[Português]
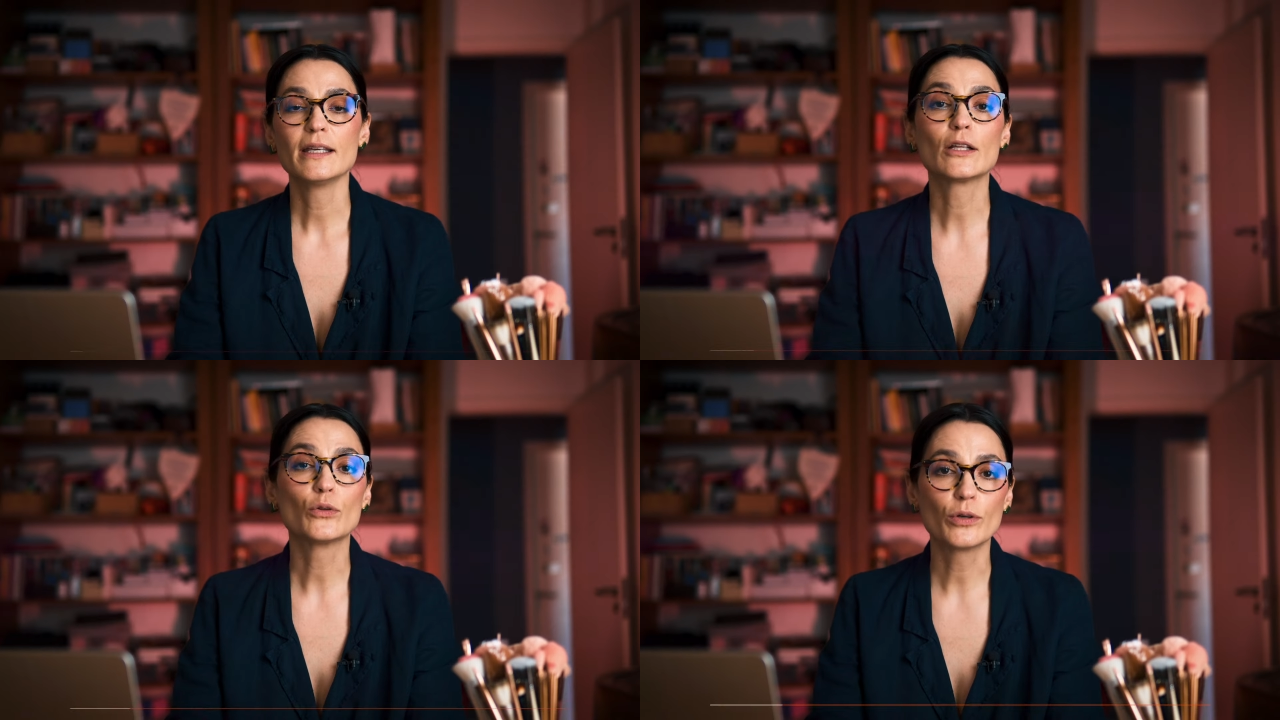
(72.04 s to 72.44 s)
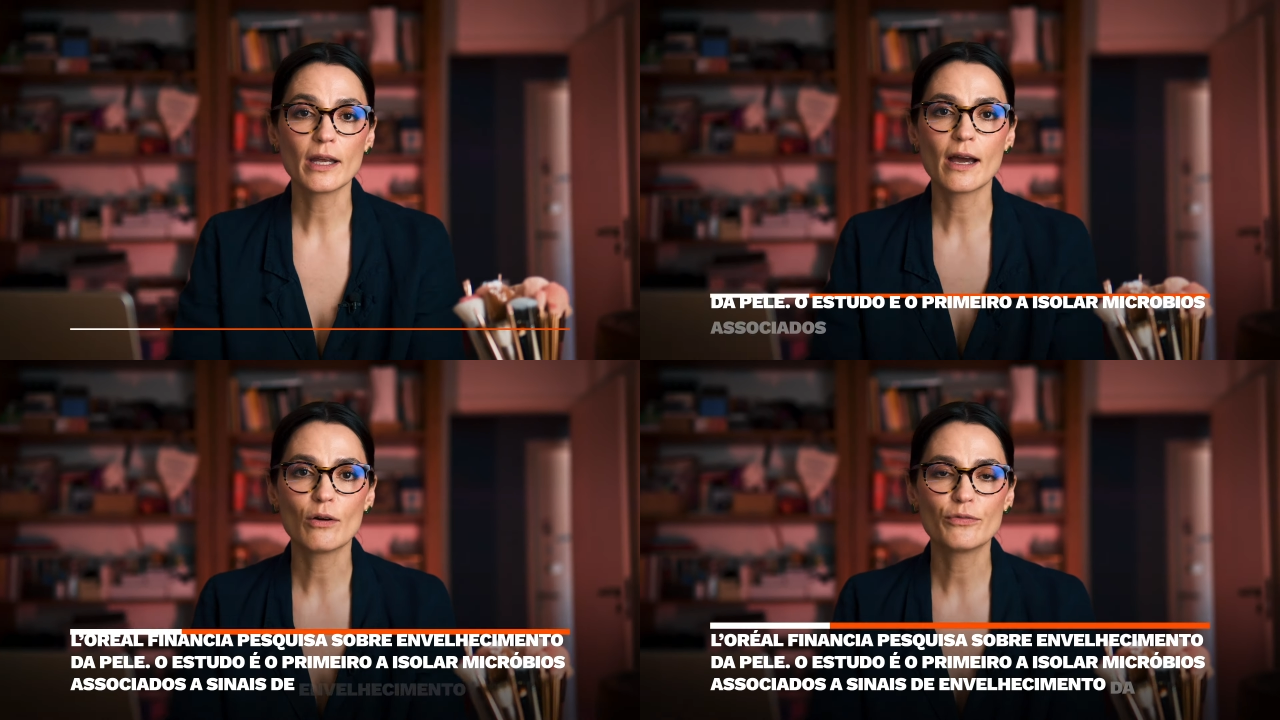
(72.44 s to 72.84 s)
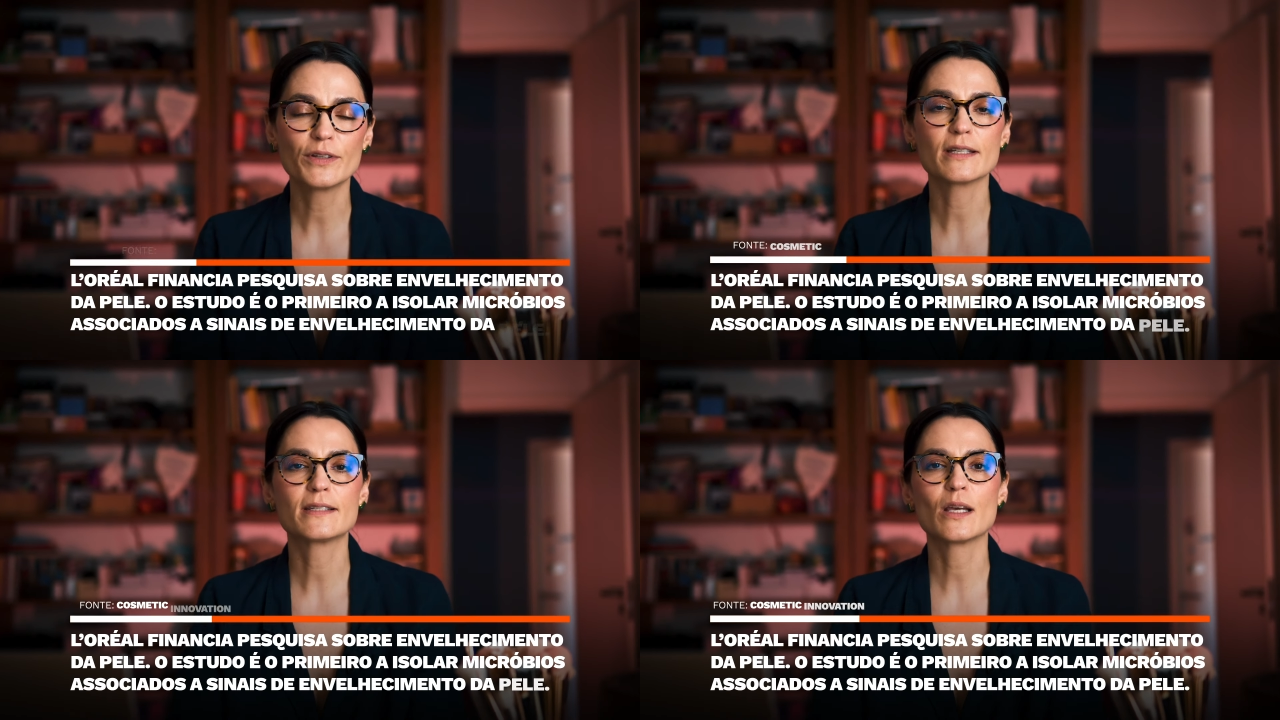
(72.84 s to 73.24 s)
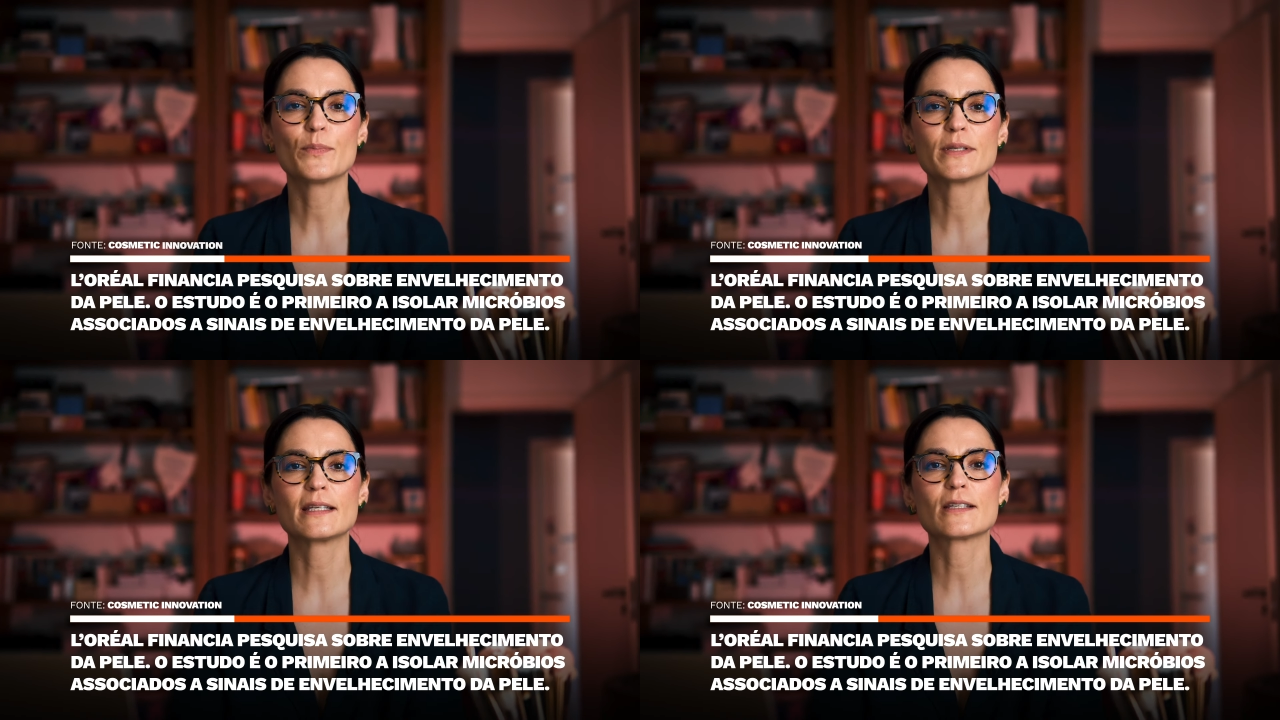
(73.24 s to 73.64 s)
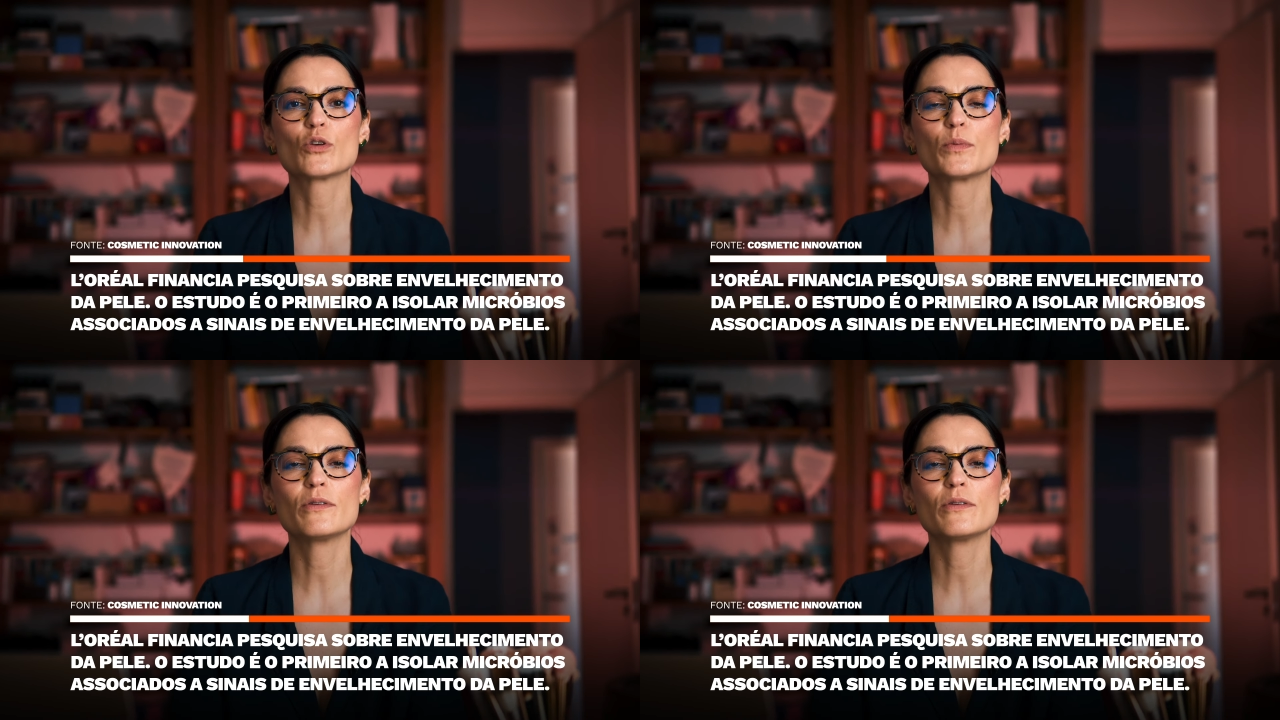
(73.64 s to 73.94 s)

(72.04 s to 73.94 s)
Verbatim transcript: E a L'Oréal financia pesquisa sobre